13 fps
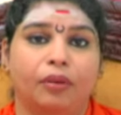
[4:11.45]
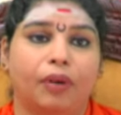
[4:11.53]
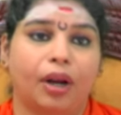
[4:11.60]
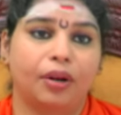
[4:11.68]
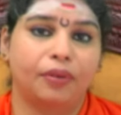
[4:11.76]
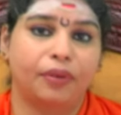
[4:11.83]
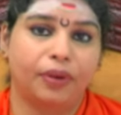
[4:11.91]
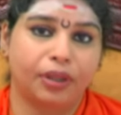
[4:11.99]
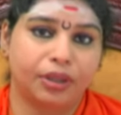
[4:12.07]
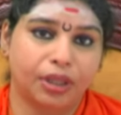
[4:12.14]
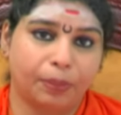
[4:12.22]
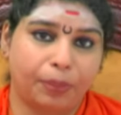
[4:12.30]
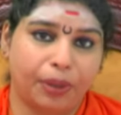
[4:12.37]
వాళ్ళు
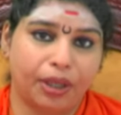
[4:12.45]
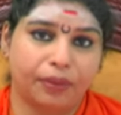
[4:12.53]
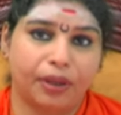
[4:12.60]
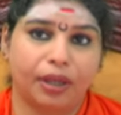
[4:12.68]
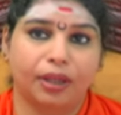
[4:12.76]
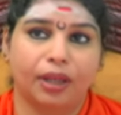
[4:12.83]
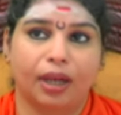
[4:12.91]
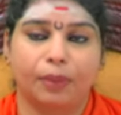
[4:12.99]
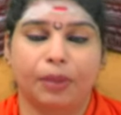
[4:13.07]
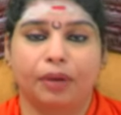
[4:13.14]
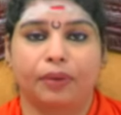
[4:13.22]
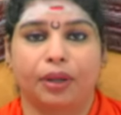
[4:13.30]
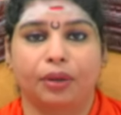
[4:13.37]
చెప్పేటువంటి దాన్ని
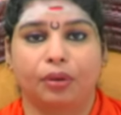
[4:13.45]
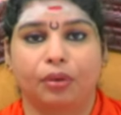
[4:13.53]
మనం ఏదో